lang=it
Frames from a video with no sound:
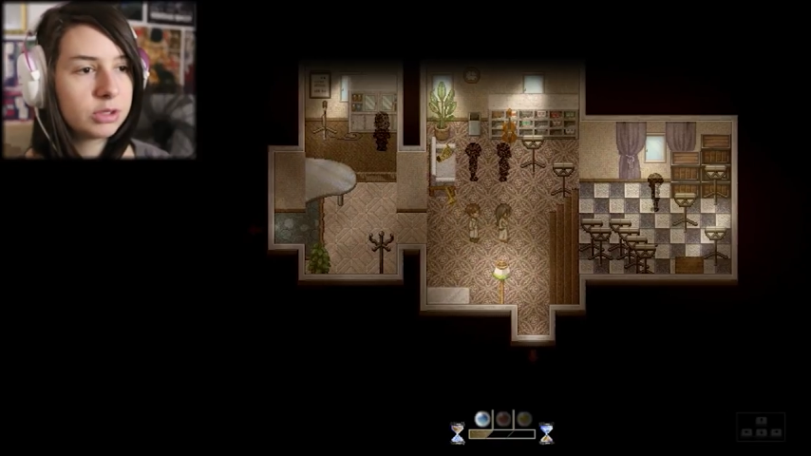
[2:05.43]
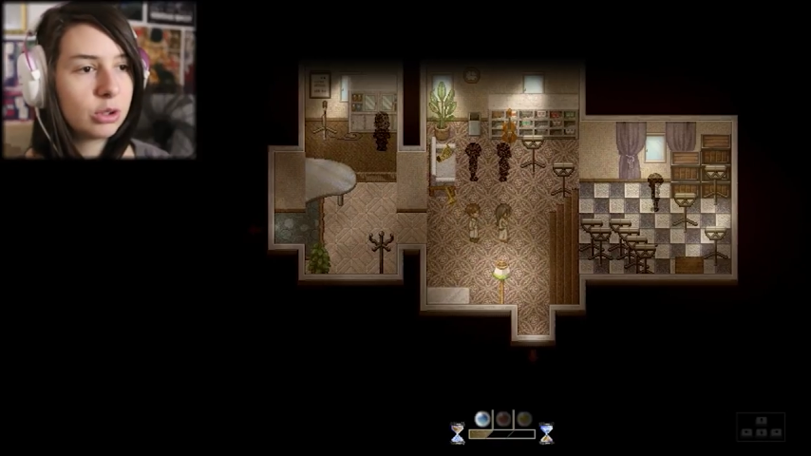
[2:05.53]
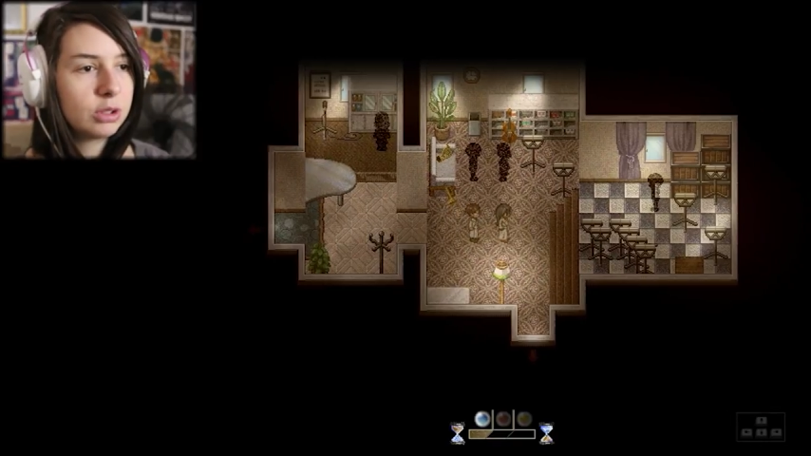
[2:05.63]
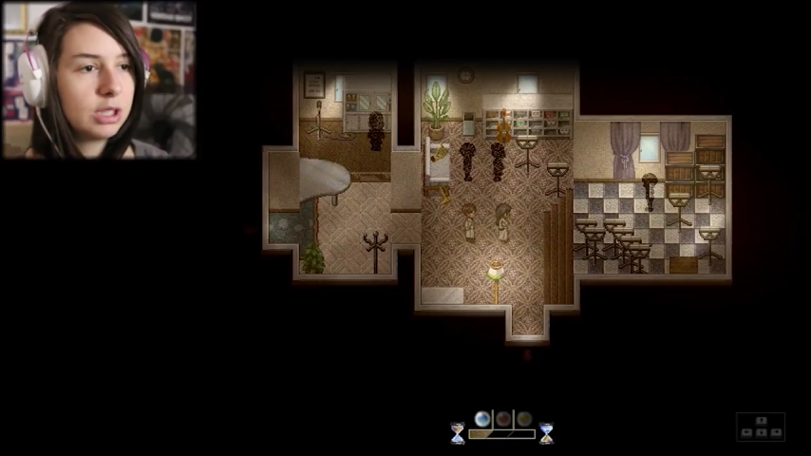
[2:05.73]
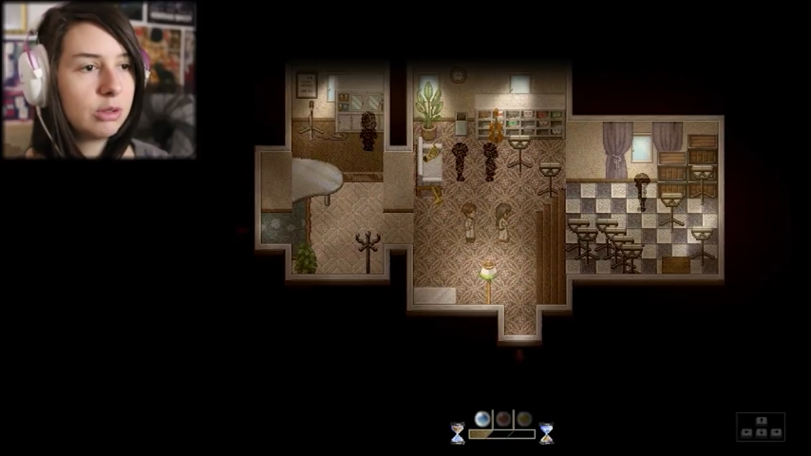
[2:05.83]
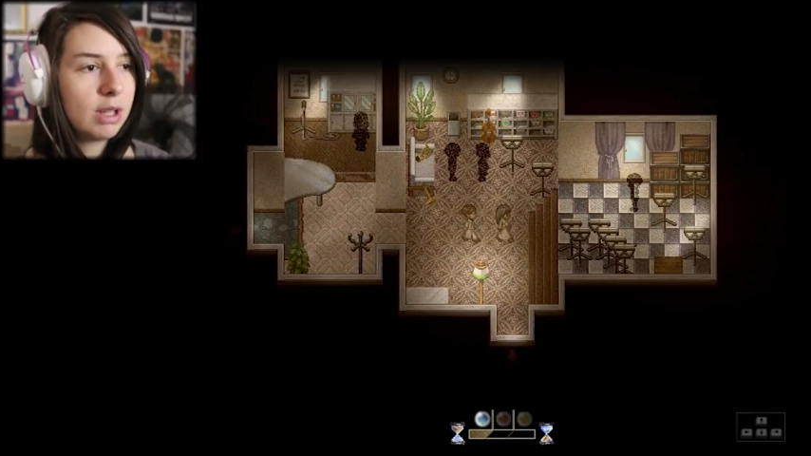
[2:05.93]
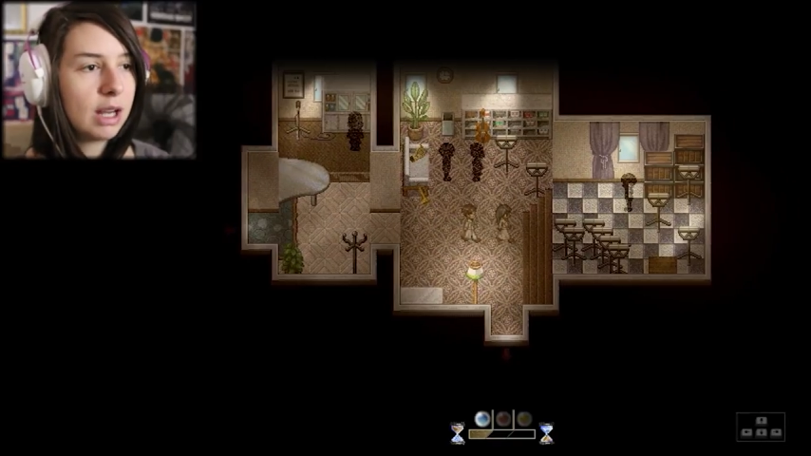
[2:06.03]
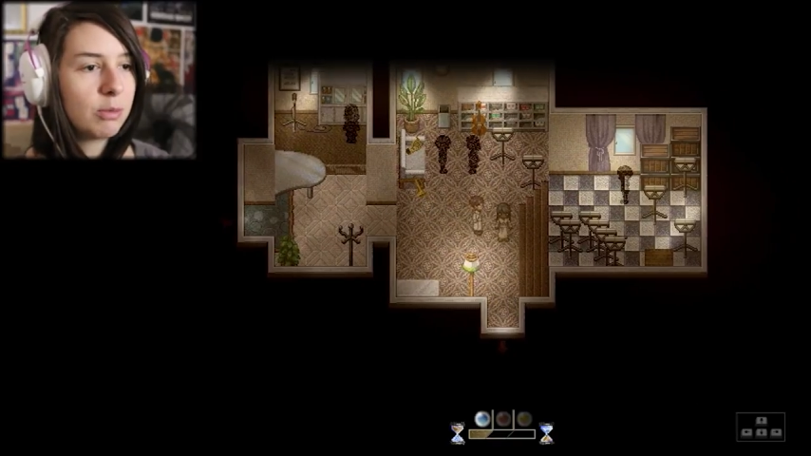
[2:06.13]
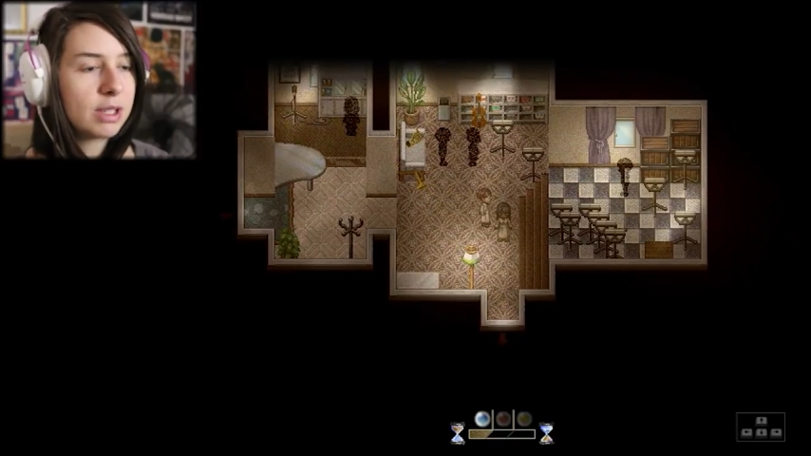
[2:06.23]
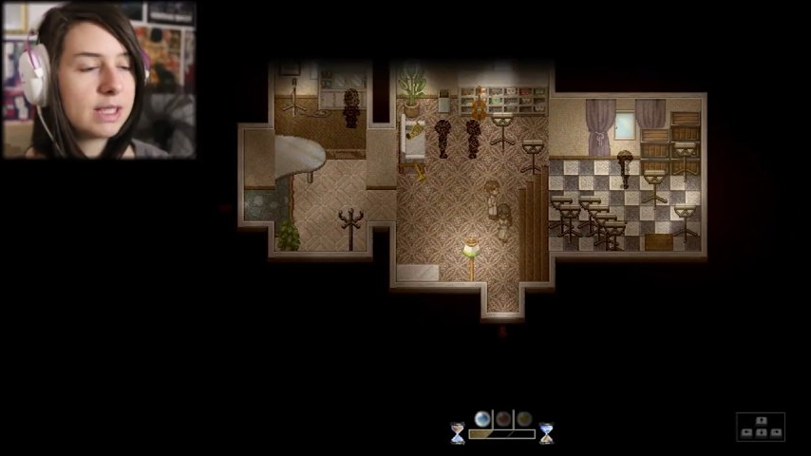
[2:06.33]

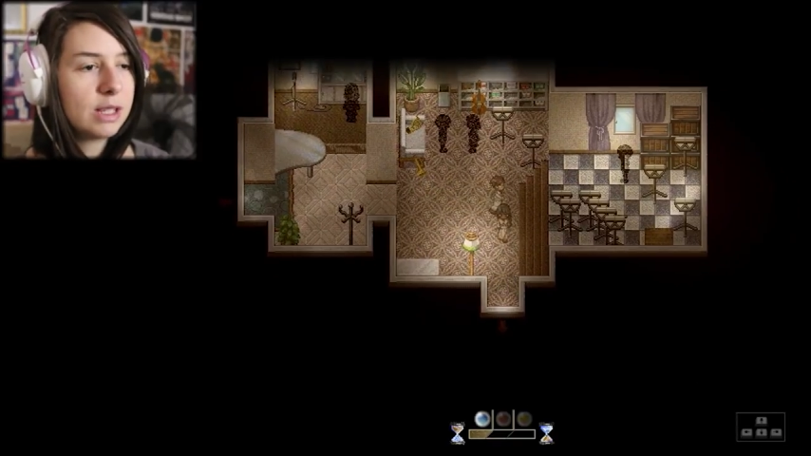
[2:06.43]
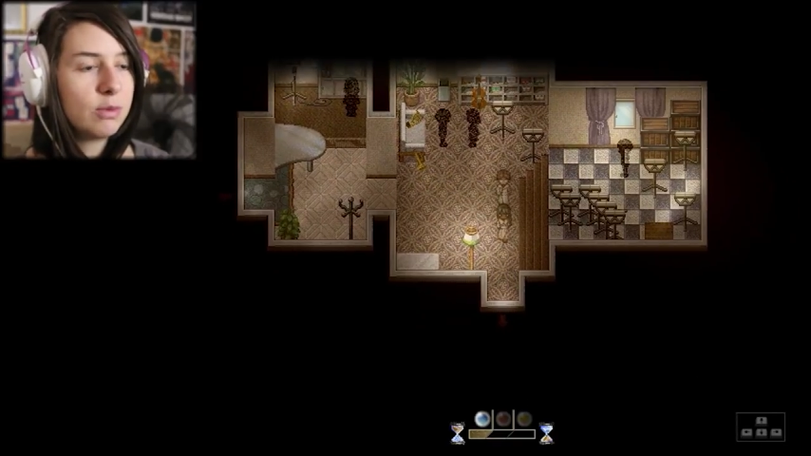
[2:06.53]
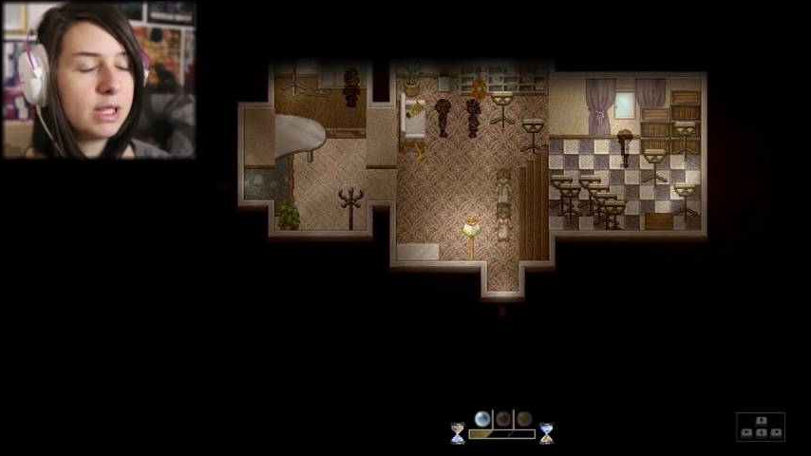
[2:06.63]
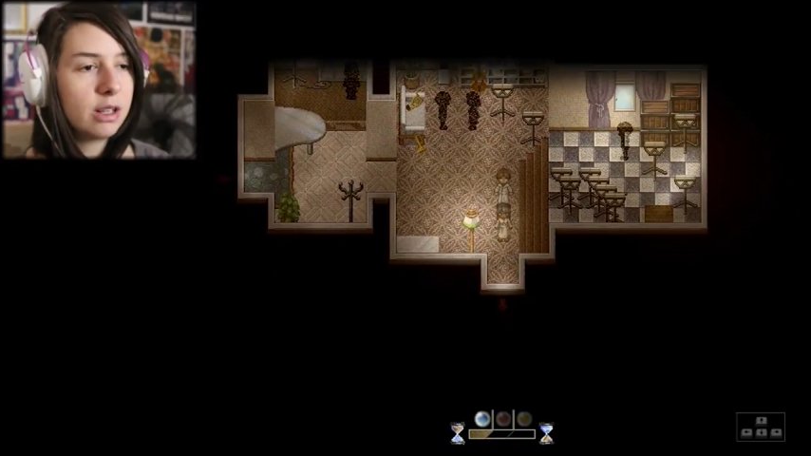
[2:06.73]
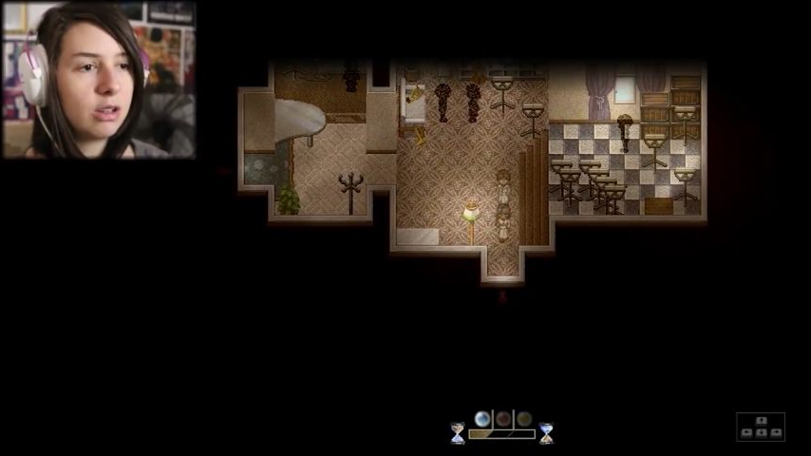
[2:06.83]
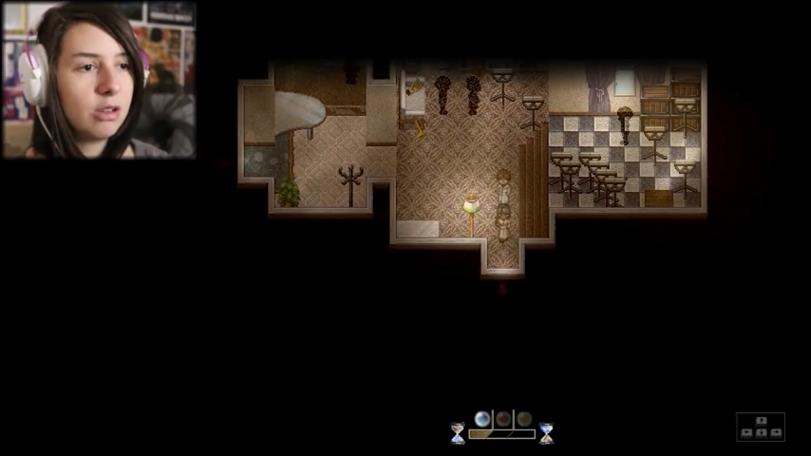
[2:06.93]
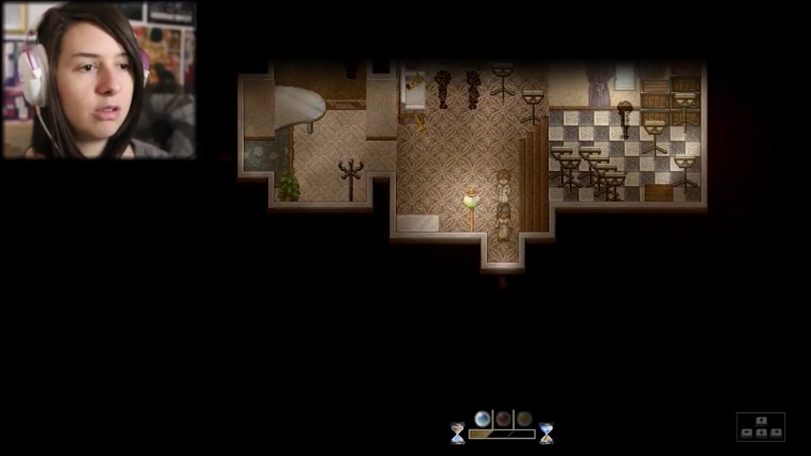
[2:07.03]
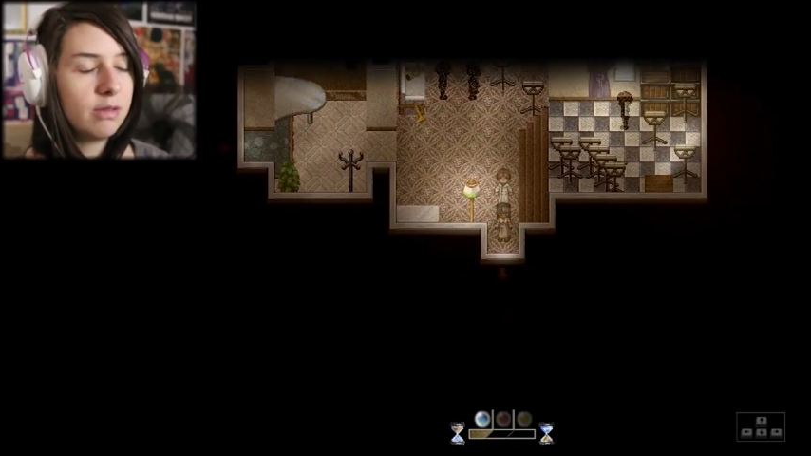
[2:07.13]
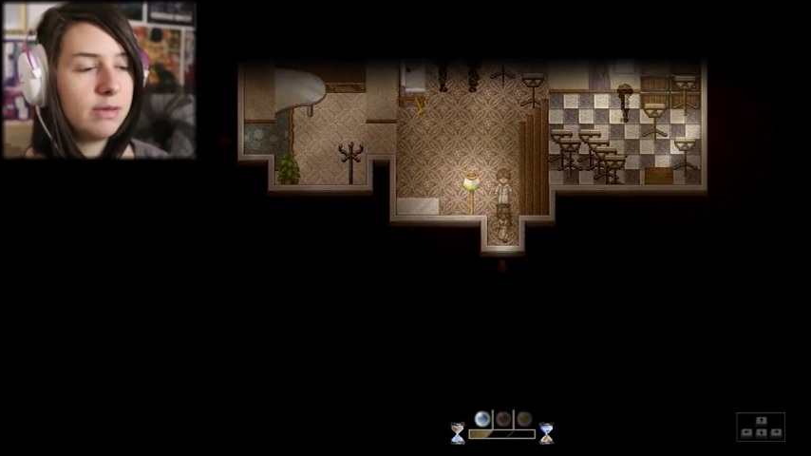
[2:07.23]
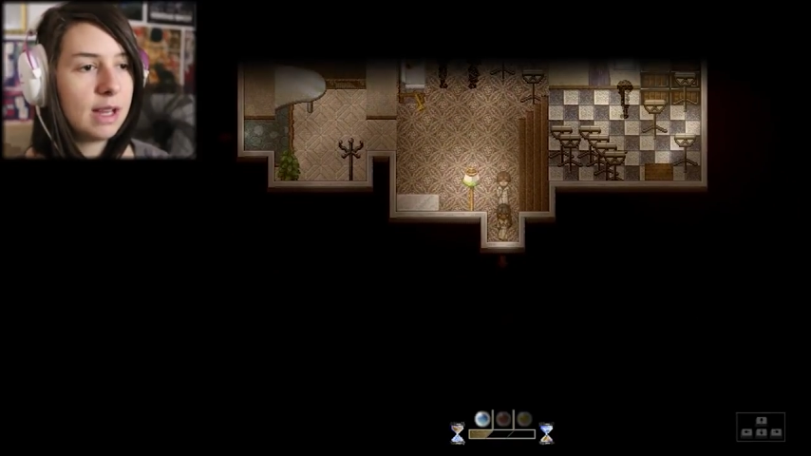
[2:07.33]
Continueremo a seguirlo,
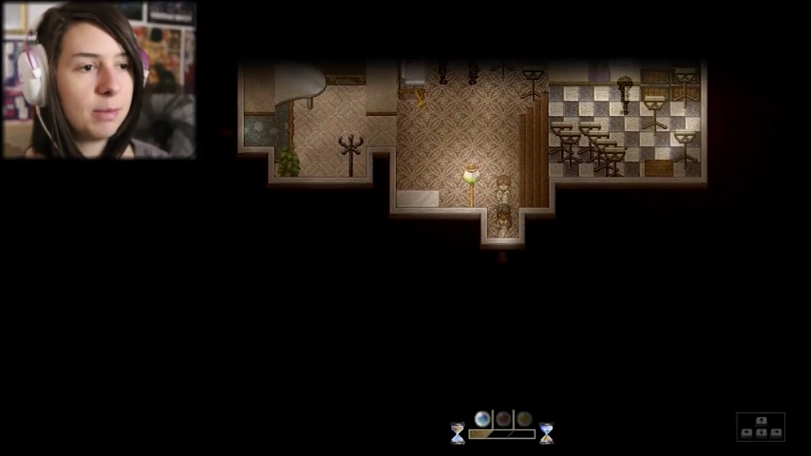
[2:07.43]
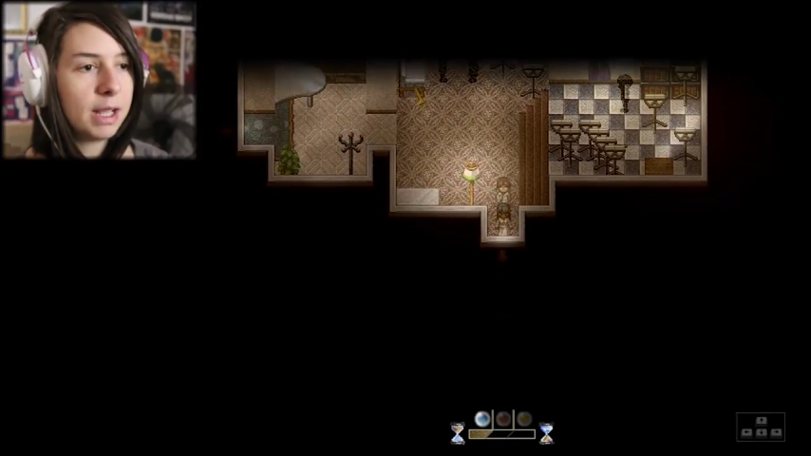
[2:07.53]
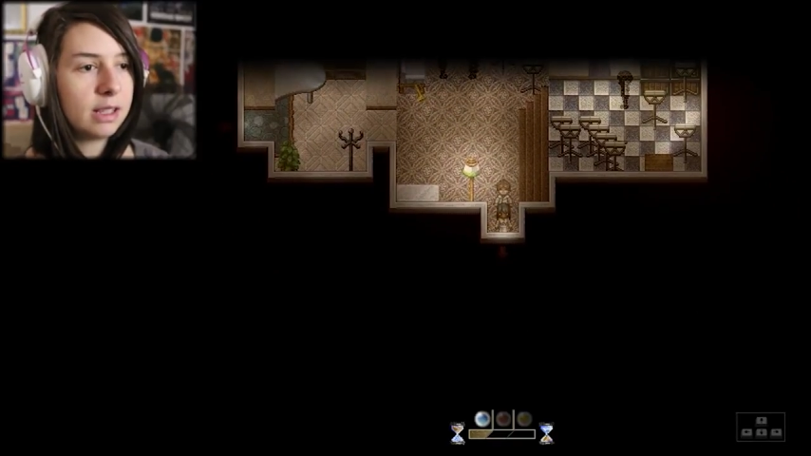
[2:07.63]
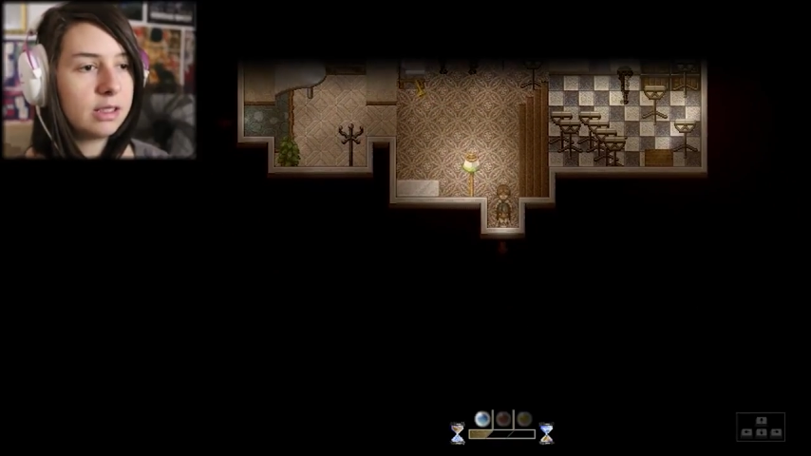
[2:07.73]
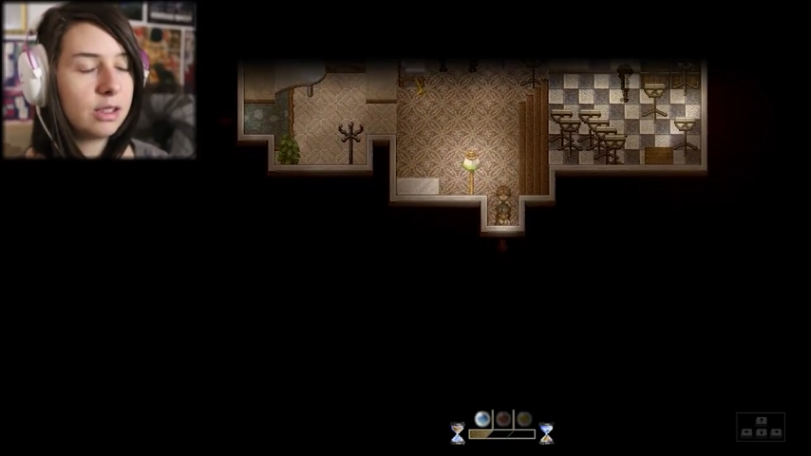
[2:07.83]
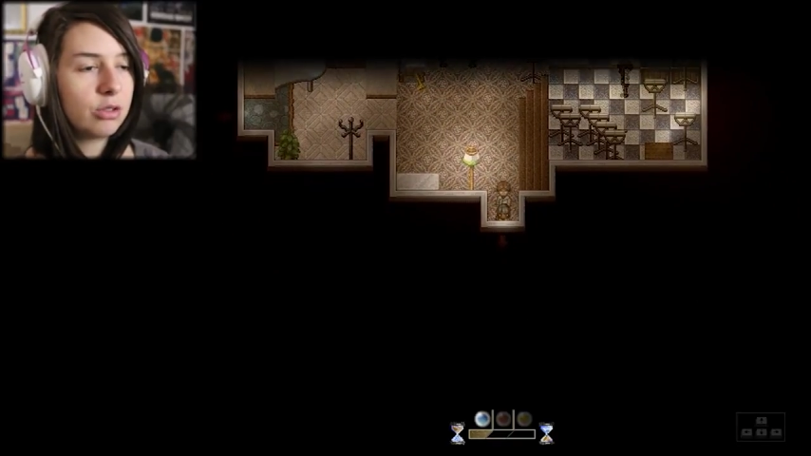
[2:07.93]
ovviamente,